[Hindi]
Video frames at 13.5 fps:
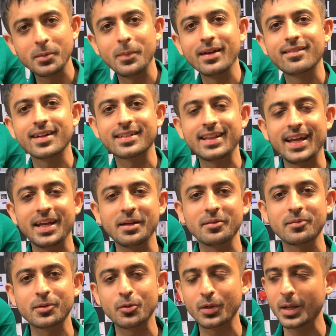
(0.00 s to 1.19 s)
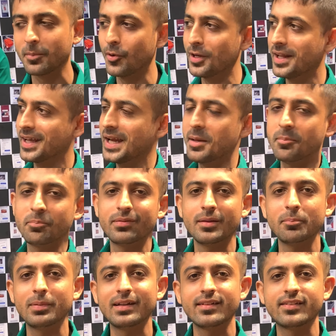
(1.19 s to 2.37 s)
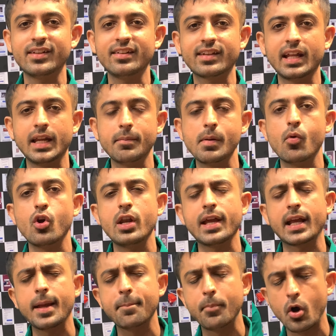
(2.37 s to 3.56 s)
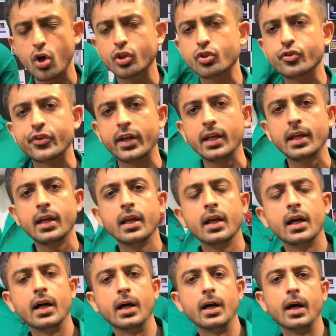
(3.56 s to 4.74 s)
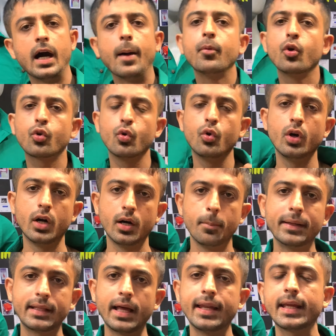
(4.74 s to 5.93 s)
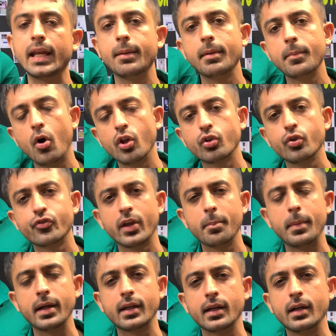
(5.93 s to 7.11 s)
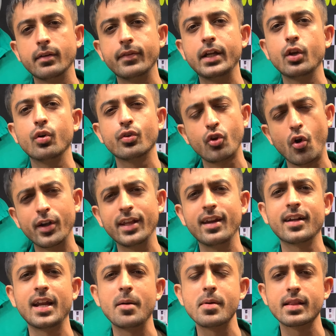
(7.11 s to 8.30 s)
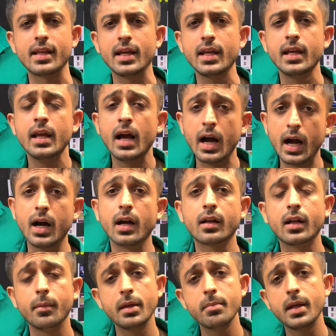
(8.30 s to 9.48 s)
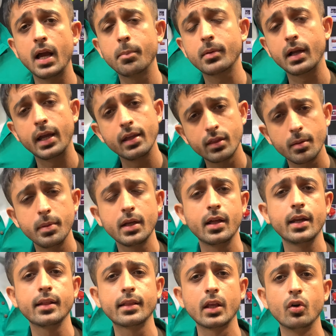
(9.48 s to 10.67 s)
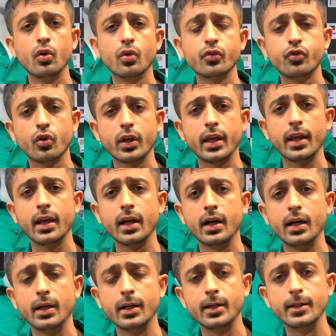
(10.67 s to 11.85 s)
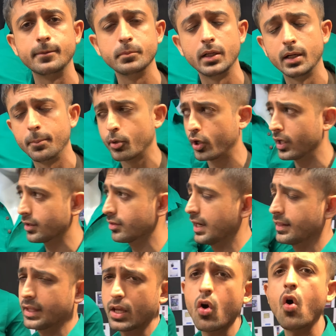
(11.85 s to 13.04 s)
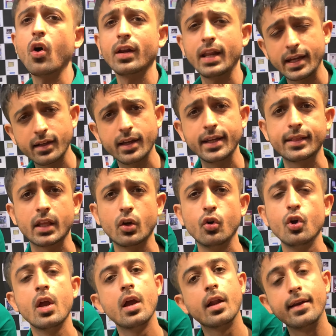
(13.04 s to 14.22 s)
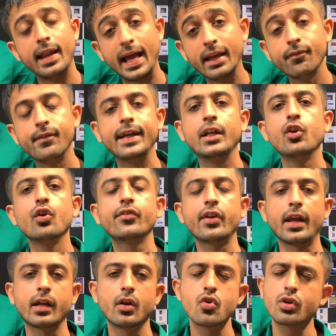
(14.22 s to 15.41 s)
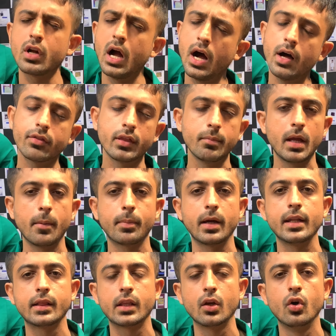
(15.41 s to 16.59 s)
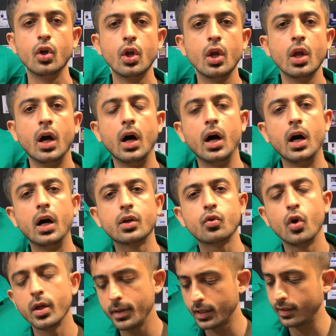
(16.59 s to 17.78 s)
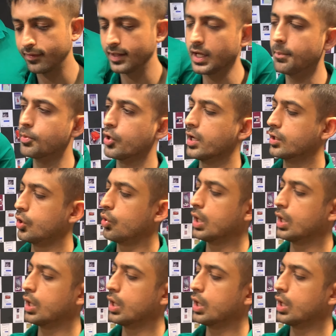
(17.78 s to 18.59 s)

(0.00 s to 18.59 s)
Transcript: भी बन सकता है क्योंकि बोलने के लिए सिंपल से चीज़ के लिए भी बोलने के लिए बहुत कुछ है आप लोग को बताने के लिए भी बहुत कुछ है बट वीडियो शॉर्ट ही रखना पड़ता है हाँ कभी भी आप कहीं से भी खरीदते हो जो ये प्रोडक्ट्स रहते हैं ऑनलाइन खरीदते हो लाइव वीडियोस चेक करो कहाँ से भी आप खरीदते हो आ, कोई भी किसी का प्रोडक्ट